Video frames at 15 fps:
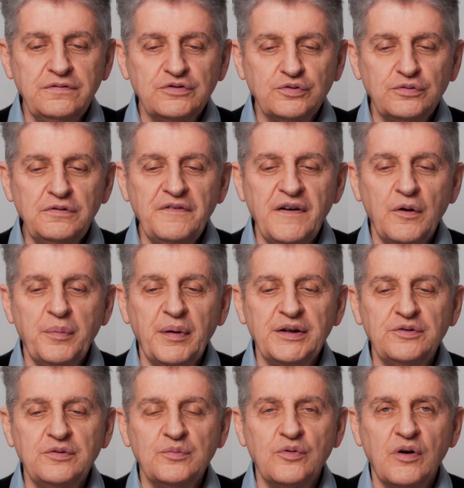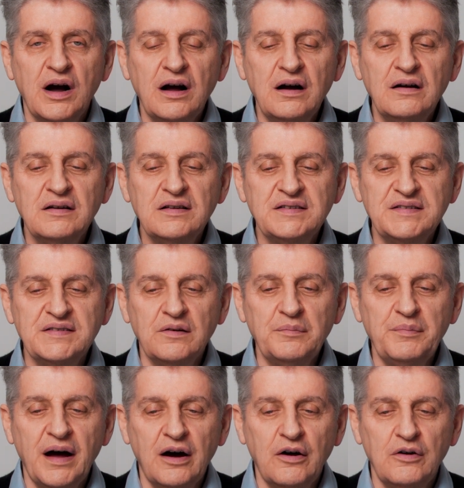trouvaient auprès de moi, sans
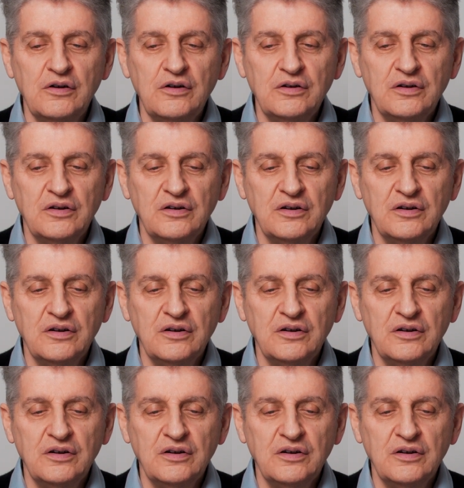parole,